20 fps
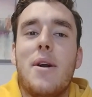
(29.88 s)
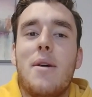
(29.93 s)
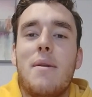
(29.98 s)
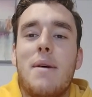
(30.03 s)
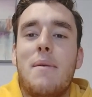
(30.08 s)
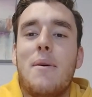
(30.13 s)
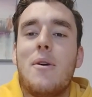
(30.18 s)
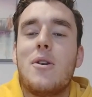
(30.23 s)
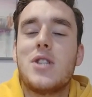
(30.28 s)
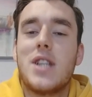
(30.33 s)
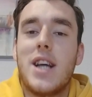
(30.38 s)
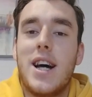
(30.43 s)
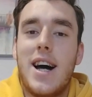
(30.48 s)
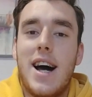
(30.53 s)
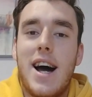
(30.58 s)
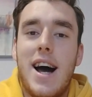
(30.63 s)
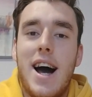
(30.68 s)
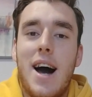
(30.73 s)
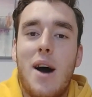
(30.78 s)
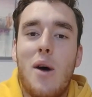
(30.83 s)
bueno, vámonos
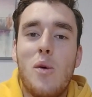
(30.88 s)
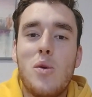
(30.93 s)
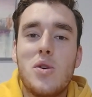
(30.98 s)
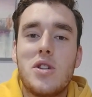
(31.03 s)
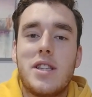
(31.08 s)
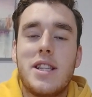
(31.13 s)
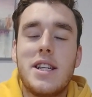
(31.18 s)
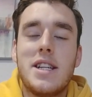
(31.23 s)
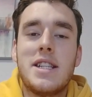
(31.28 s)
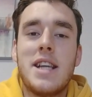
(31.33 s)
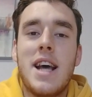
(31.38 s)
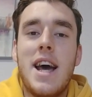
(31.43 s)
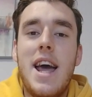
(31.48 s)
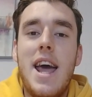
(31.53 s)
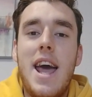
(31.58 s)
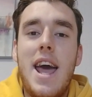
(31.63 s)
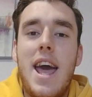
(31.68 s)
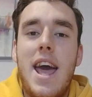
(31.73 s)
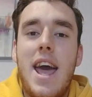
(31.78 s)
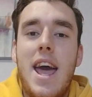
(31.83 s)
a ajustes.
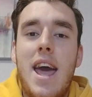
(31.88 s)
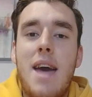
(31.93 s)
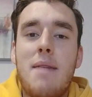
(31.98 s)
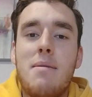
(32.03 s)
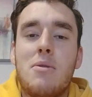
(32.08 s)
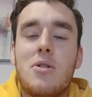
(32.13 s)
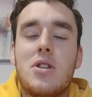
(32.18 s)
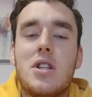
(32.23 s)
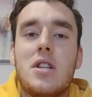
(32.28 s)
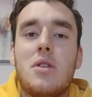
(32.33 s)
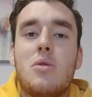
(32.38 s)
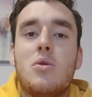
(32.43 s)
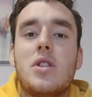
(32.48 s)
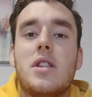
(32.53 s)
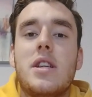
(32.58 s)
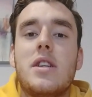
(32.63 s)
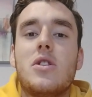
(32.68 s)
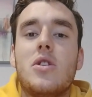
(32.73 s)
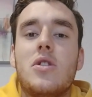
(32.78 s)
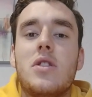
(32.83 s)
Eh, vámonos a
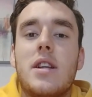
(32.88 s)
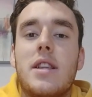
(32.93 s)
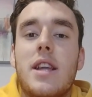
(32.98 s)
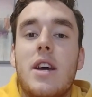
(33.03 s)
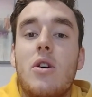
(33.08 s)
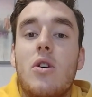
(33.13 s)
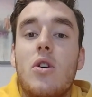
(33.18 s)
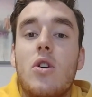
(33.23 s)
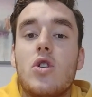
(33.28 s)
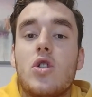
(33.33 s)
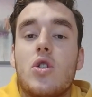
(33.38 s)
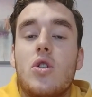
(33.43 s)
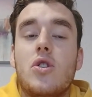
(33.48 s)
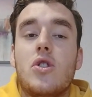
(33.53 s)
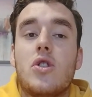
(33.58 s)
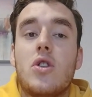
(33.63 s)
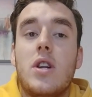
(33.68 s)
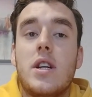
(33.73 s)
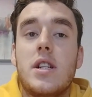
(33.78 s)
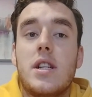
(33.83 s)
ajustes donde tengo los
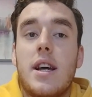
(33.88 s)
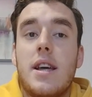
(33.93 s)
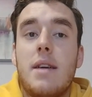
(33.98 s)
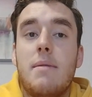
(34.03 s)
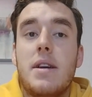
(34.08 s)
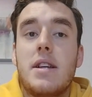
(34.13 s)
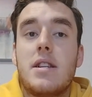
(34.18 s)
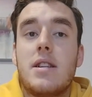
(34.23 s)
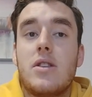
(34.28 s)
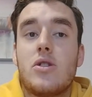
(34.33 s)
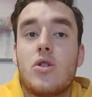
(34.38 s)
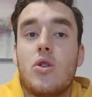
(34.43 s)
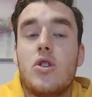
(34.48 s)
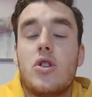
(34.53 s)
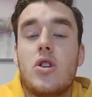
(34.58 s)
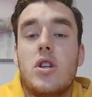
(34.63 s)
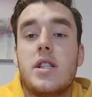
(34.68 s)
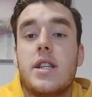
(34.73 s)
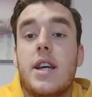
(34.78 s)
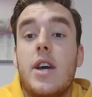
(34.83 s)
controles. Ahí veis los
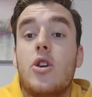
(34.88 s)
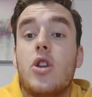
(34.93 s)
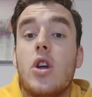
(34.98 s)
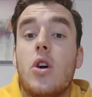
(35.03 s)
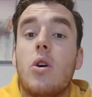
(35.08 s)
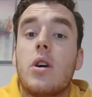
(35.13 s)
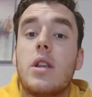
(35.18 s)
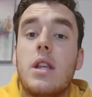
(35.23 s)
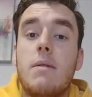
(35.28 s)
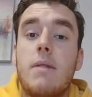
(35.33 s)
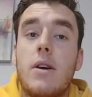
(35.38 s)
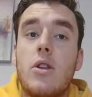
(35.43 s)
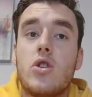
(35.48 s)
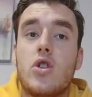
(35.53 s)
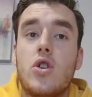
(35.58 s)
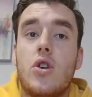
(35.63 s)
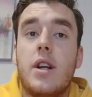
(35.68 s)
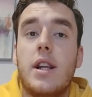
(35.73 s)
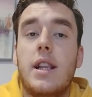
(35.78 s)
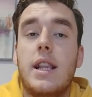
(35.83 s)
controles que yo tengo activados
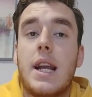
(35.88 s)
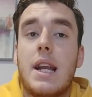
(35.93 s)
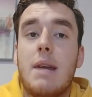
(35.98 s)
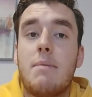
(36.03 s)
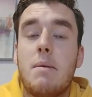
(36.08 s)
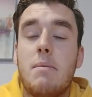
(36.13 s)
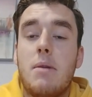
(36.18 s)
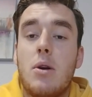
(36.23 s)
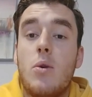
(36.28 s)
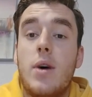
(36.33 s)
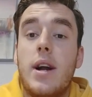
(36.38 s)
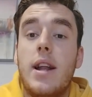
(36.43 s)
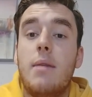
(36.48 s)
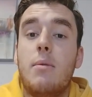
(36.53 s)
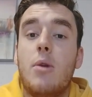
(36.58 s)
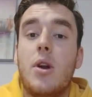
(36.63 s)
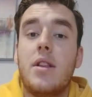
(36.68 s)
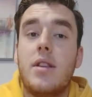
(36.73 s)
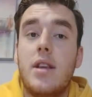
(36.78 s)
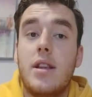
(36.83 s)
son el derrape manual, el
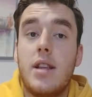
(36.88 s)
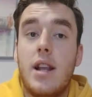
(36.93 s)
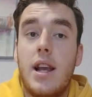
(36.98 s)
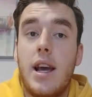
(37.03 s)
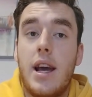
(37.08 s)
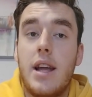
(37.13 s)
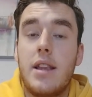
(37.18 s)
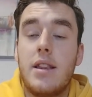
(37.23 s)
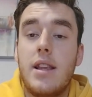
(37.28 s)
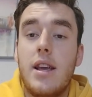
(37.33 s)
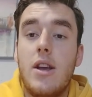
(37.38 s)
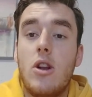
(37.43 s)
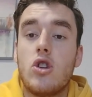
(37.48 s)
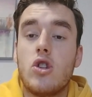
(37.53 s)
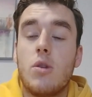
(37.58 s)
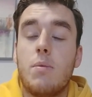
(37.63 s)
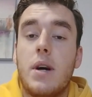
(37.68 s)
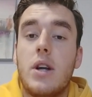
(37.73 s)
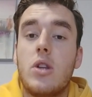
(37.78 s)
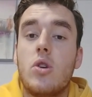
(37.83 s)
volante inteligente y
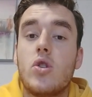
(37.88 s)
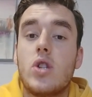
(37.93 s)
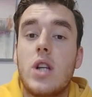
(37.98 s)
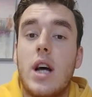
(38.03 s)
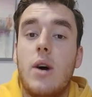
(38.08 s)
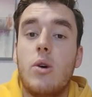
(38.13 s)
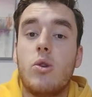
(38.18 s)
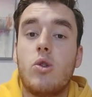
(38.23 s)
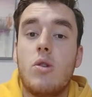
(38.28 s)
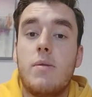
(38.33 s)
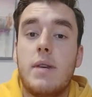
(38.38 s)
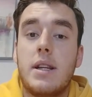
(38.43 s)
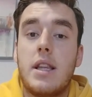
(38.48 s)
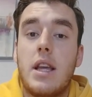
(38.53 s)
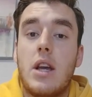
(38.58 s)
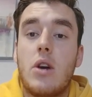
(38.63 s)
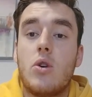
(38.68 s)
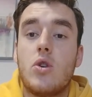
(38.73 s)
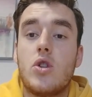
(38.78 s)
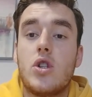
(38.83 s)
los objetos
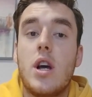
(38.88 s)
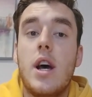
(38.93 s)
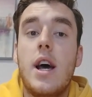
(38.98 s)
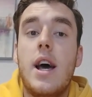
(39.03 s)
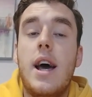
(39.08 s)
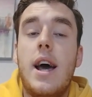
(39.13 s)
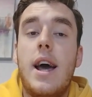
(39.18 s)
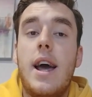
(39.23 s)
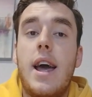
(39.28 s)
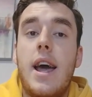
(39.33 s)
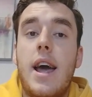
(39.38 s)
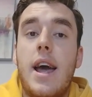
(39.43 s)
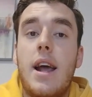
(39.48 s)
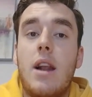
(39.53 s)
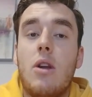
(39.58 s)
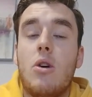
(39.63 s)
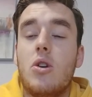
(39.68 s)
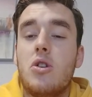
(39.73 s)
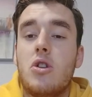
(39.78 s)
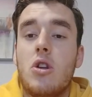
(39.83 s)
automáticos. Eh,
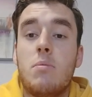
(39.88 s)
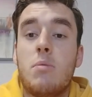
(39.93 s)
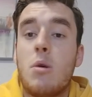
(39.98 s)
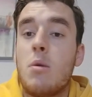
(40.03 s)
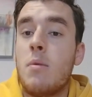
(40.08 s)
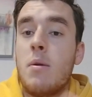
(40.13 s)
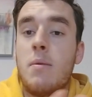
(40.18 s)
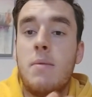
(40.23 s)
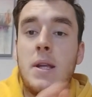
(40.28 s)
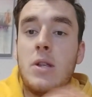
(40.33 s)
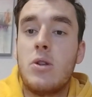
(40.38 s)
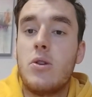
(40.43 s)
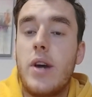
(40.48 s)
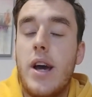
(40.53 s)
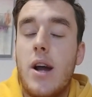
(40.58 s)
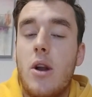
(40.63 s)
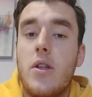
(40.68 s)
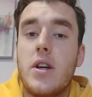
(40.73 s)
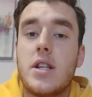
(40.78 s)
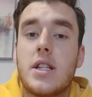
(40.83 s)
el control por movimiento
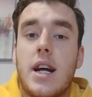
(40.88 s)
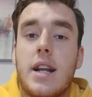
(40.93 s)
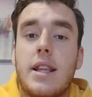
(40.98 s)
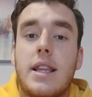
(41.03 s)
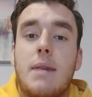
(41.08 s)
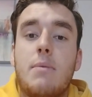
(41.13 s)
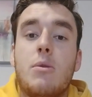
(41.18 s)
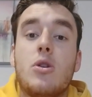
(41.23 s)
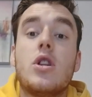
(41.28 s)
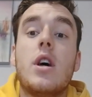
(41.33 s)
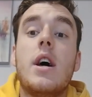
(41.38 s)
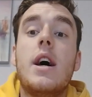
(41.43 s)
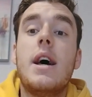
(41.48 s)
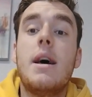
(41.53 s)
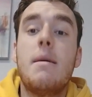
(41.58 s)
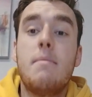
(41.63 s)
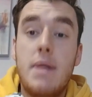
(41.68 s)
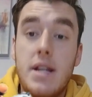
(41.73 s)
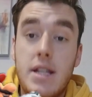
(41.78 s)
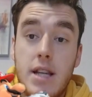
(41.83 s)
ya lo descartamos.
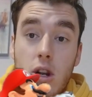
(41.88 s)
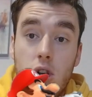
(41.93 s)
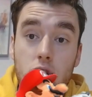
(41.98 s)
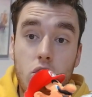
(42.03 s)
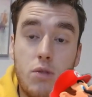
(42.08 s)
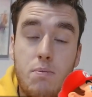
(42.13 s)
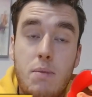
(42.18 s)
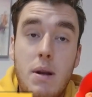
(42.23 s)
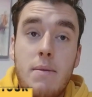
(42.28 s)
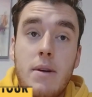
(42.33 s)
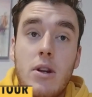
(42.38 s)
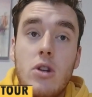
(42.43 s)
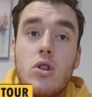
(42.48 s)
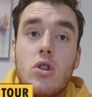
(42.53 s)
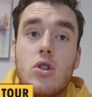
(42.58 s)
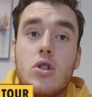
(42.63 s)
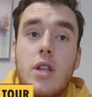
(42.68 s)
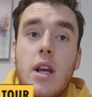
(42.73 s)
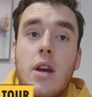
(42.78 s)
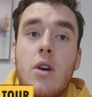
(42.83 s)
Veis que los dos primeros
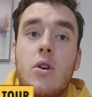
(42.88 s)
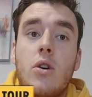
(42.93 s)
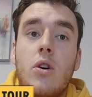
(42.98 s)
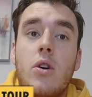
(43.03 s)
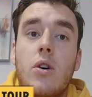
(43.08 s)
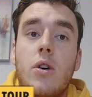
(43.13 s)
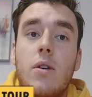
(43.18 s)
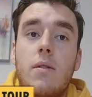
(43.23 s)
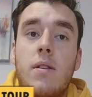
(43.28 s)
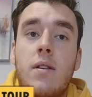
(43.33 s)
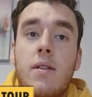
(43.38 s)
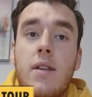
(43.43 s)
los tengo